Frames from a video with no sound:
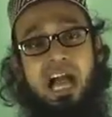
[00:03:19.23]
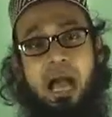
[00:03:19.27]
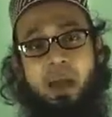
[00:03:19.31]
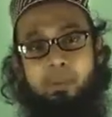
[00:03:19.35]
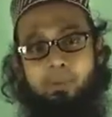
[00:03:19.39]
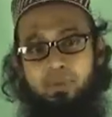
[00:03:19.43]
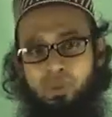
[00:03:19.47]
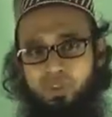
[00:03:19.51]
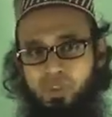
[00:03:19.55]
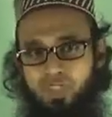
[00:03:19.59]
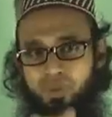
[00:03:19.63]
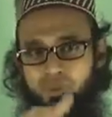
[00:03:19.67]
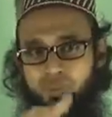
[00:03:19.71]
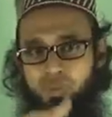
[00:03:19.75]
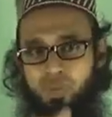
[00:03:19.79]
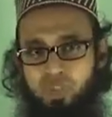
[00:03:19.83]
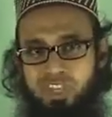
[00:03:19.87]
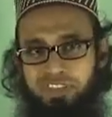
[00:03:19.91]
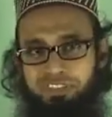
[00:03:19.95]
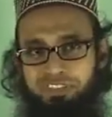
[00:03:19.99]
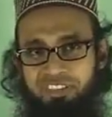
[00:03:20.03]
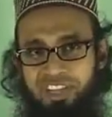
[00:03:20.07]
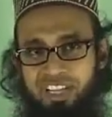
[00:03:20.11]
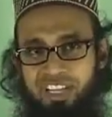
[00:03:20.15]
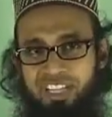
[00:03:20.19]
আমরা যদি
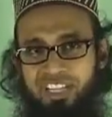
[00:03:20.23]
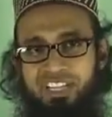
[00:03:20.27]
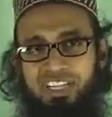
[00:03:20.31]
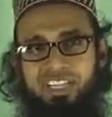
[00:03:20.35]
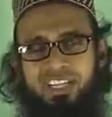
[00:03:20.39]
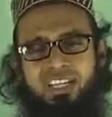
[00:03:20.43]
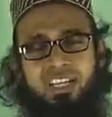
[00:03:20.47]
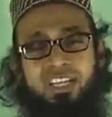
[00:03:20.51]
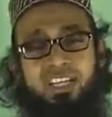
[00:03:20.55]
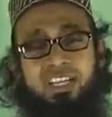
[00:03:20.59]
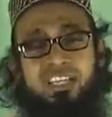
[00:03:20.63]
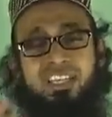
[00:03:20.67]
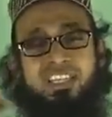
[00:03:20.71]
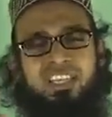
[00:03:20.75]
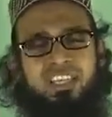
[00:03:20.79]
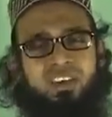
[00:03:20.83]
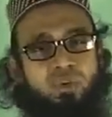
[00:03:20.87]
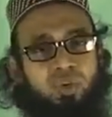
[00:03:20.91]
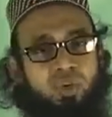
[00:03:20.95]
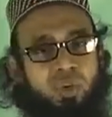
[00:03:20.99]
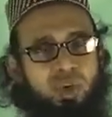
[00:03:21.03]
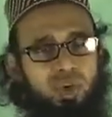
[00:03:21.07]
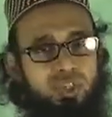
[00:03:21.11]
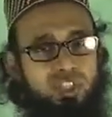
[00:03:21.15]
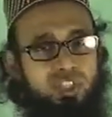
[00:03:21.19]
বুঝে ফেলি যে
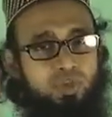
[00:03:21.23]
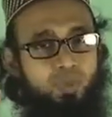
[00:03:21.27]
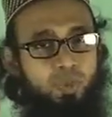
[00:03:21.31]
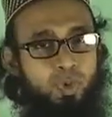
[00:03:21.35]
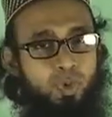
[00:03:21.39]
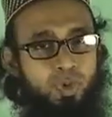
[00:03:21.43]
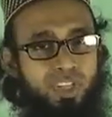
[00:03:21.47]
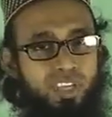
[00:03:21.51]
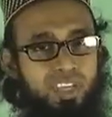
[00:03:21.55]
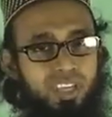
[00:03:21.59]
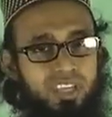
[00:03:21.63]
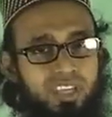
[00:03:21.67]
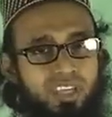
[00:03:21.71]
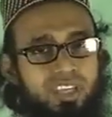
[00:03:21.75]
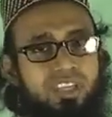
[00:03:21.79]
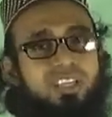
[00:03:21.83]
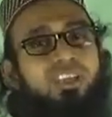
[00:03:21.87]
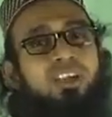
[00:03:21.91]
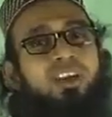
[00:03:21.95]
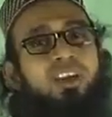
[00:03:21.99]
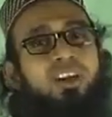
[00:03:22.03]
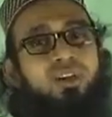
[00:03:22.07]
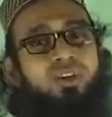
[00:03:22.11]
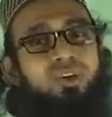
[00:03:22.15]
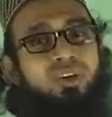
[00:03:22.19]
ওটা হচ্ছে প্রোটিন
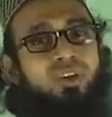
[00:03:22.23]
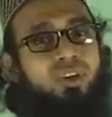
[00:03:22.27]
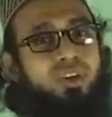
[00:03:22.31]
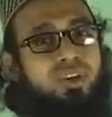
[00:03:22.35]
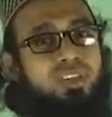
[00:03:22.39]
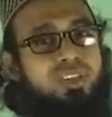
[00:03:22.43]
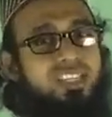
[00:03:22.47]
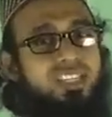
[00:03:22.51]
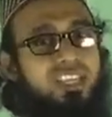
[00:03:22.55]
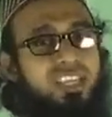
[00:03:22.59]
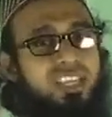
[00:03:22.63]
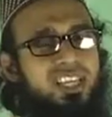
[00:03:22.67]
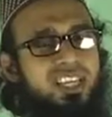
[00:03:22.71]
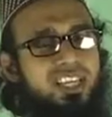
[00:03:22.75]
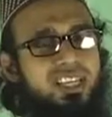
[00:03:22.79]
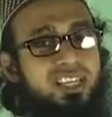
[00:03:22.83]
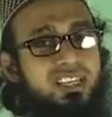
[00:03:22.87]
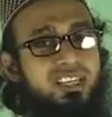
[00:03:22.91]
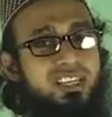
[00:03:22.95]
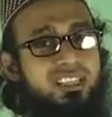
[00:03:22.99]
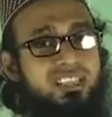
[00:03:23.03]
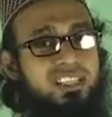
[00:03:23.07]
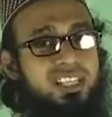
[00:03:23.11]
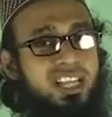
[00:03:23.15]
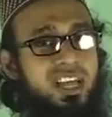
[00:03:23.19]
ওটা হচ্ছে
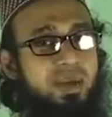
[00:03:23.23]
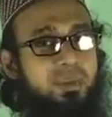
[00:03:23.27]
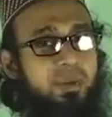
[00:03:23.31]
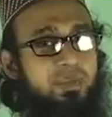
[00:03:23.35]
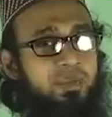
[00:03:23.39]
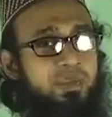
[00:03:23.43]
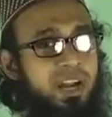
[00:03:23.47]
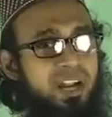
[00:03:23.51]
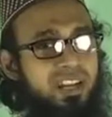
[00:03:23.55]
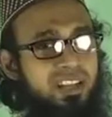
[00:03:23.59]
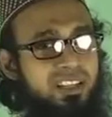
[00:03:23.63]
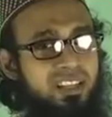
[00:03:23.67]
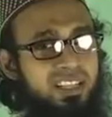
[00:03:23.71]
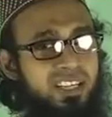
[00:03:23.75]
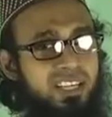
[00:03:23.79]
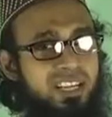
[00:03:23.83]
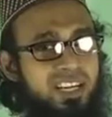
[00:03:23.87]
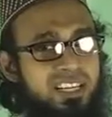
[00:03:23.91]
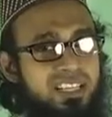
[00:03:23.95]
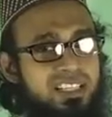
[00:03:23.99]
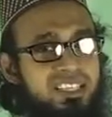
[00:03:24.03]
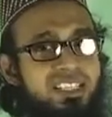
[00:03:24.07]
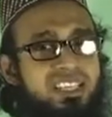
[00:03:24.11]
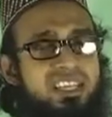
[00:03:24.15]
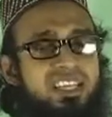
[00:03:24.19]
যেটা আমার প্রাণী থেকে
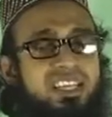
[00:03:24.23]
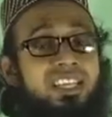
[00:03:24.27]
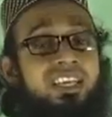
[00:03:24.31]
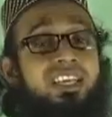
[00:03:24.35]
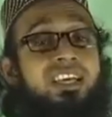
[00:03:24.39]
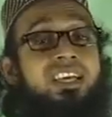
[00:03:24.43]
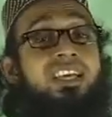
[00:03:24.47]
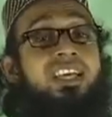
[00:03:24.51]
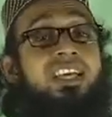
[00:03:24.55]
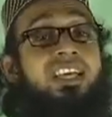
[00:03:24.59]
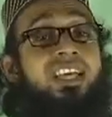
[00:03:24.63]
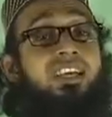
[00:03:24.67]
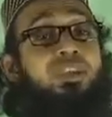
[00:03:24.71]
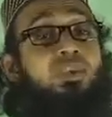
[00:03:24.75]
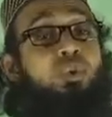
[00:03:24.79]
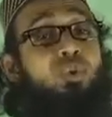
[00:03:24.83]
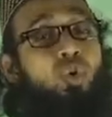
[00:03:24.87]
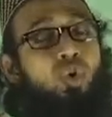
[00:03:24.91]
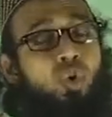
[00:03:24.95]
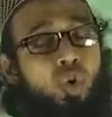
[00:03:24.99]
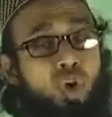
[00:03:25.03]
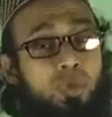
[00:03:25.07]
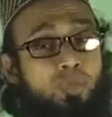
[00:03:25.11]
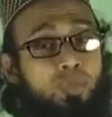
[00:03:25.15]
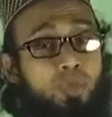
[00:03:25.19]
আসছে কিন্তু
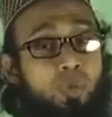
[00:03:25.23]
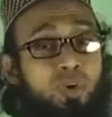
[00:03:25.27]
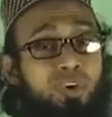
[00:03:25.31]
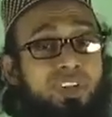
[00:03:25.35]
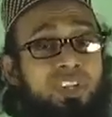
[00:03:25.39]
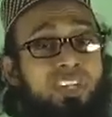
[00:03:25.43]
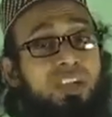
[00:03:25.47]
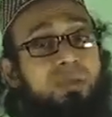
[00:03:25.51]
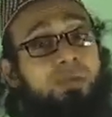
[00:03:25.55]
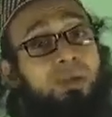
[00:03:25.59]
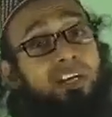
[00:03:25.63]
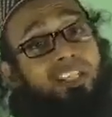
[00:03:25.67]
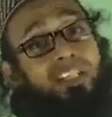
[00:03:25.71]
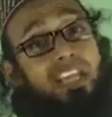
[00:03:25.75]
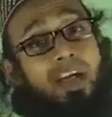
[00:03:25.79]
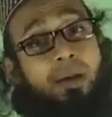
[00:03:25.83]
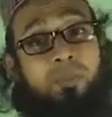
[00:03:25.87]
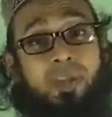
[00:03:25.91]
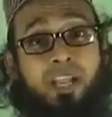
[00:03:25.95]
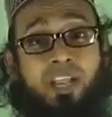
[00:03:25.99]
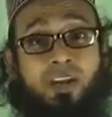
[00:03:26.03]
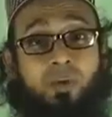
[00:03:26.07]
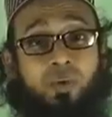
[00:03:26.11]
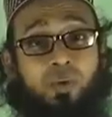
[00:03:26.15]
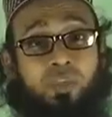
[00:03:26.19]
ওই প্রোটিন আমার
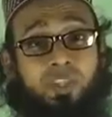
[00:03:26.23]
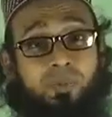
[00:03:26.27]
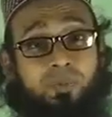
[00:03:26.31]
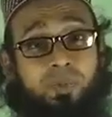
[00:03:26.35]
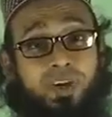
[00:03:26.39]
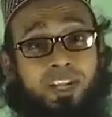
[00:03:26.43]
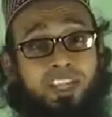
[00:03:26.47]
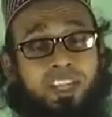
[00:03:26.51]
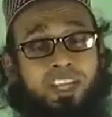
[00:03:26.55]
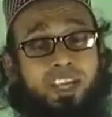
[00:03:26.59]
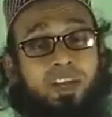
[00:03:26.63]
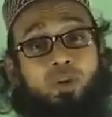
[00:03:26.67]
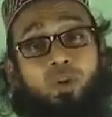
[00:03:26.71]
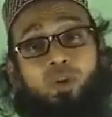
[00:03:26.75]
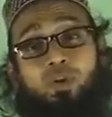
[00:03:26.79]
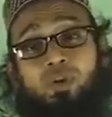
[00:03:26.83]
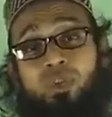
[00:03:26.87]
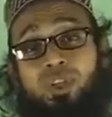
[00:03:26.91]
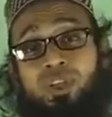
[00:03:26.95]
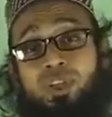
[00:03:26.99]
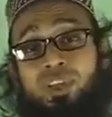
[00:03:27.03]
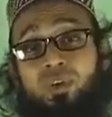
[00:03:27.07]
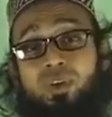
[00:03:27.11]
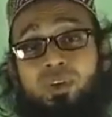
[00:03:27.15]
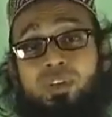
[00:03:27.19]
ঝামেলা করতে পারে কারণ ওর
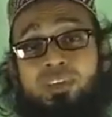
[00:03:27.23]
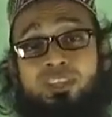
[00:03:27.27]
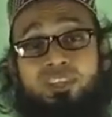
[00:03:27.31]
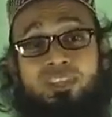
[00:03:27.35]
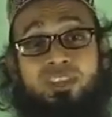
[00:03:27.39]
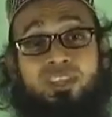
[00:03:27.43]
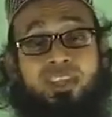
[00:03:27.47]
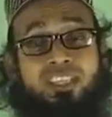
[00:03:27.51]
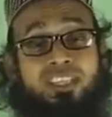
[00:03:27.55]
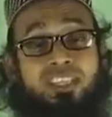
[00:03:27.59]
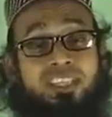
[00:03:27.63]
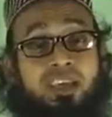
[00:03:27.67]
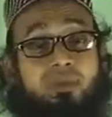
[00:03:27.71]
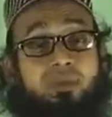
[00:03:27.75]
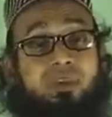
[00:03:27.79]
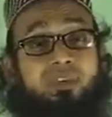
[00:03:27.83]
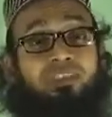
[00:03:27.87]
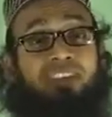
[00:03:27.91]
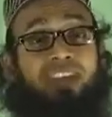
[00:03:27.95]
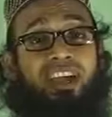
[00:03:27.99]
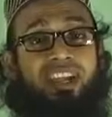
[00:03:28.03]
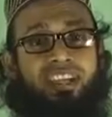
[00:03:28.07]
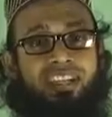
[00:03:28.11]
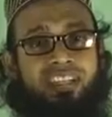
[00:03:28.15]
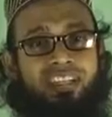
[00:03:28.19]
ভিতরে কোলেস্ট্রল আছে আমার
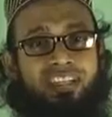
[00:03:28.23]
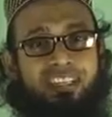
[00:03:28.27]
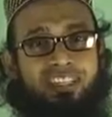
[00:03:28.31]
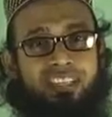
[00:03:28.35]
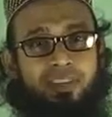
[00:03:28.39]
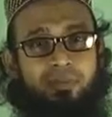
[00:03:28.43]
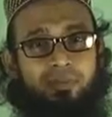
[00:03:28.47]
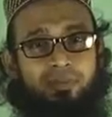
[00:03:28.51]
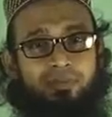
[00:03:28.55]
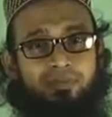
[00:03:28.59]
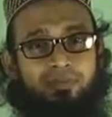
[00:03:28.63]
ফ্যাট আছে